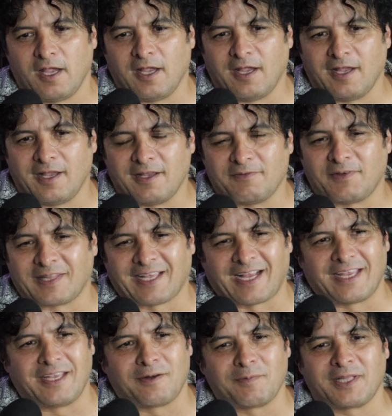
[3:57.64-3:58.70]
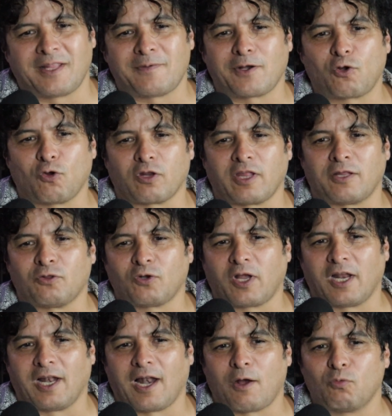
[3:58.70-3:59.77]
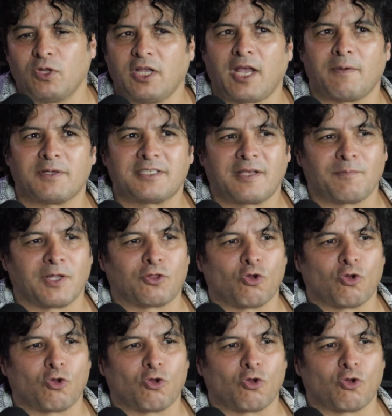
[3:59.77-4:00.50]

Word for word: Eh, y fíjate que ayer me andaba acordando que la única vez que me